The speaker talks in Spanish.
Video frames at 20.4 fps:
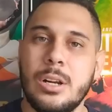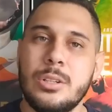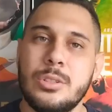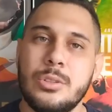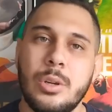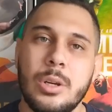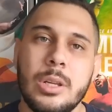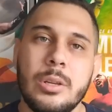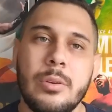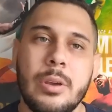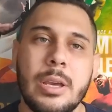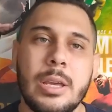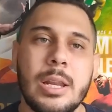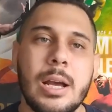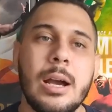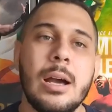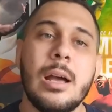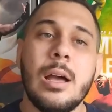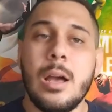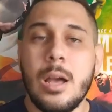Oliveira,
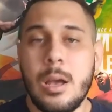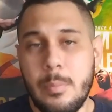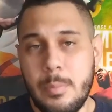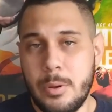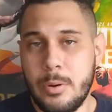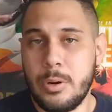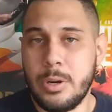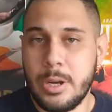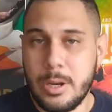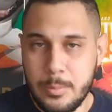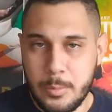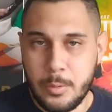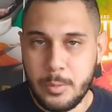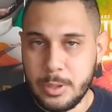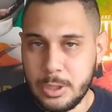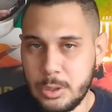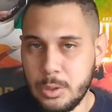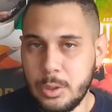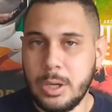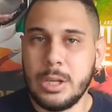pero en el momento
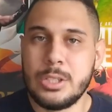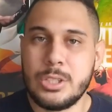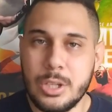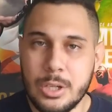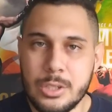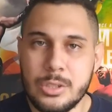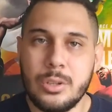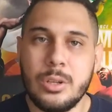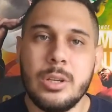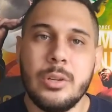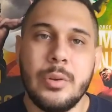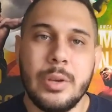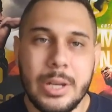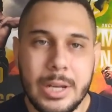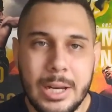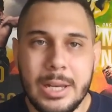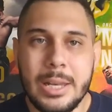que a Charles Oliveira le